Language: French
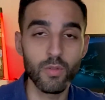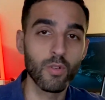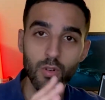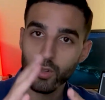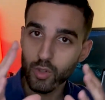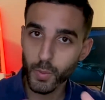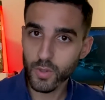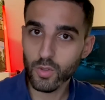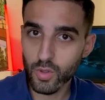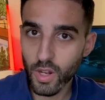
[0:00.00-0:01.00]
Donc, je pense
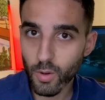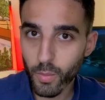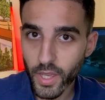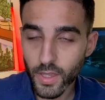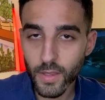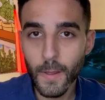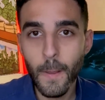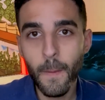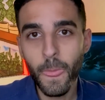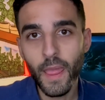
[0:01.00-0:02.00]
que tu l'as compris.
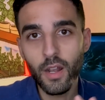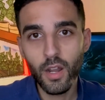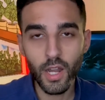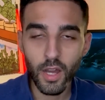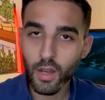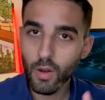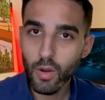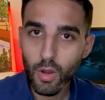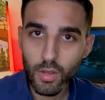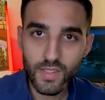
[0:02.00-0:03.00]
Là,
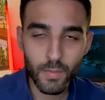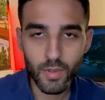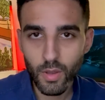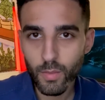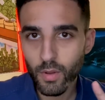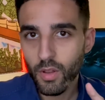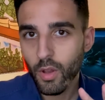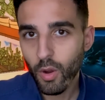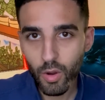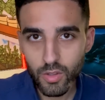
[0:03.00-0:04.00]
septembre,
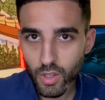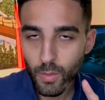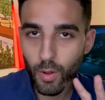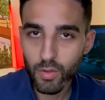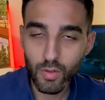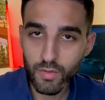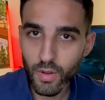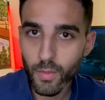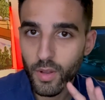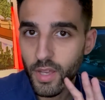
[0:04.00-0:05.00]
octobre,
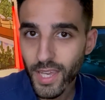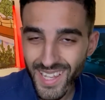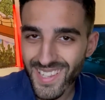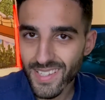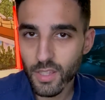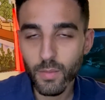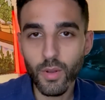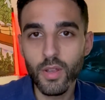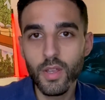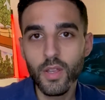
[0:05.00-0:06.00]
novembre et
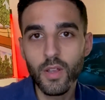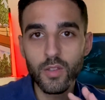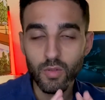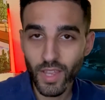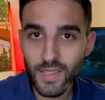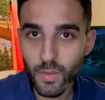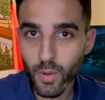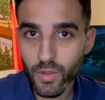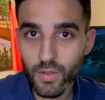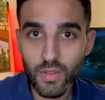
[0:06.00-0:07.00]
décembre sont très
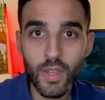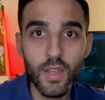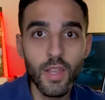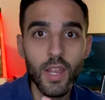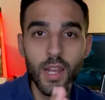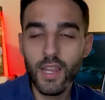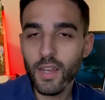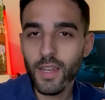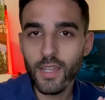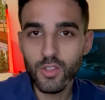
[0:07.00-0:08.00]
importantes. Il y
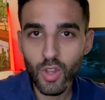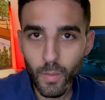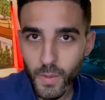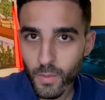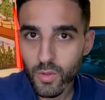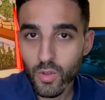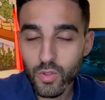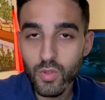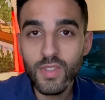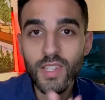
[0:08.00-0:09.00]
a énormément de
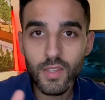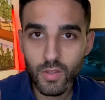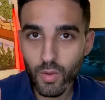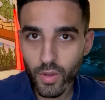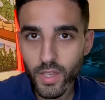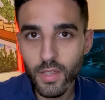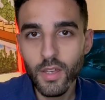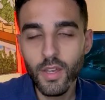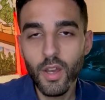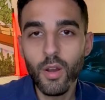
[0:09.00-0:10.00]
success stories
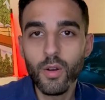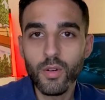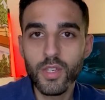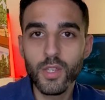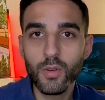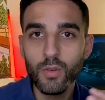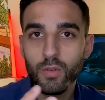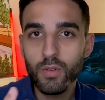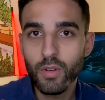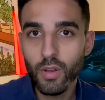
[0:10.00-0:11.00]
euh, qui,
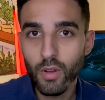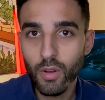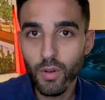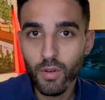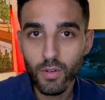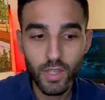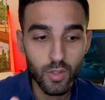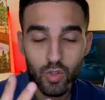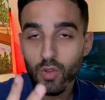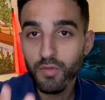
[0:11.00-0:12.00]
ont, euh, qui
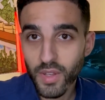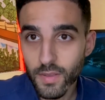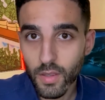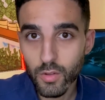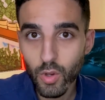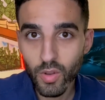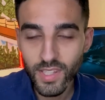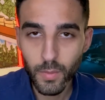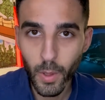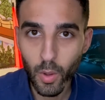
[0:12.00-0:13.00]
se sont faites durant
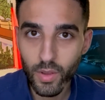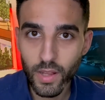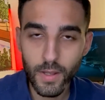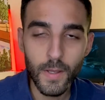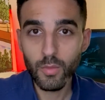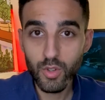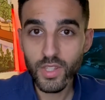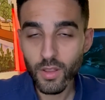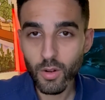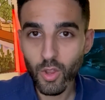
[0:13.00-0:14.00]
cette période-là. Comme tu
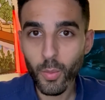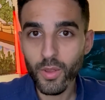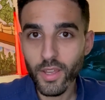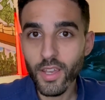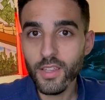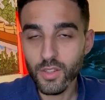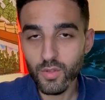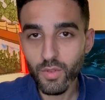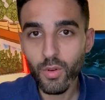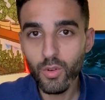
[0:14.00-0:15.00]
sais, dans l'entrepreneuriat, il y a
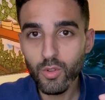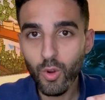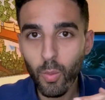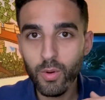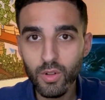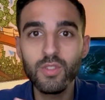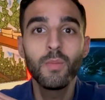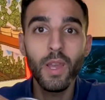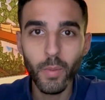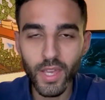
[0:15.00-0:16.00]
souvent une courbe lente,
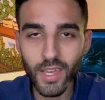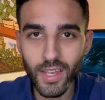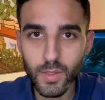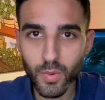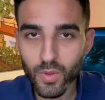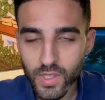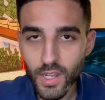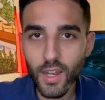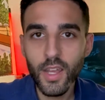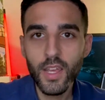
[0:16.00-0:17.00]
mais après qui est exponentielle.